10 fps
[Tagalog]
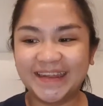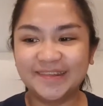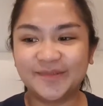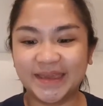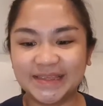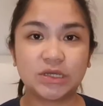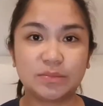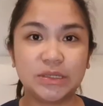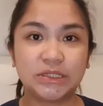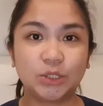anyway,
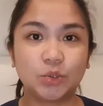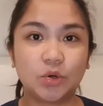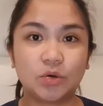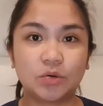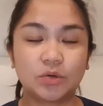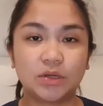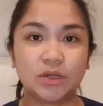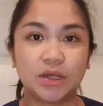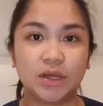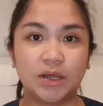gagamitin kong
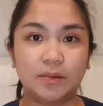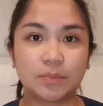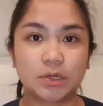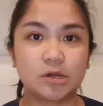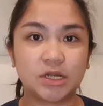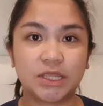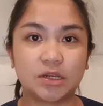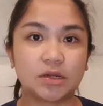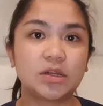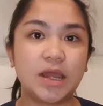um, courier